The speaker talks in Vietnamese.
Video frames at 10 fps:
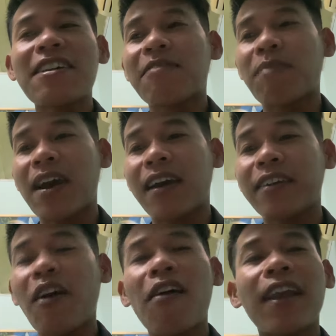mà
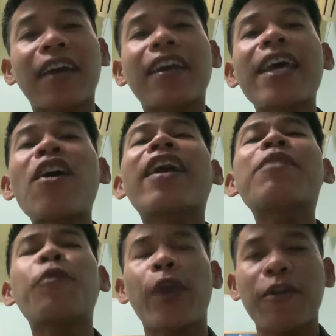do là cái đó là cái
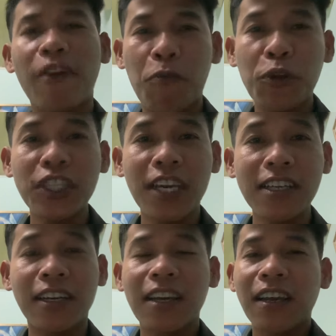nguyện vọng của
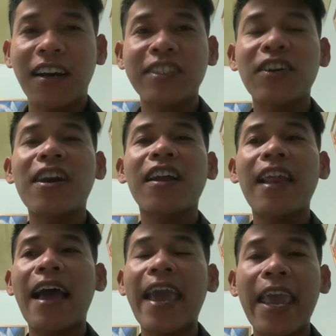sư ờ, cho nên
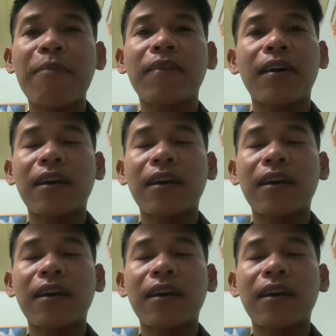là em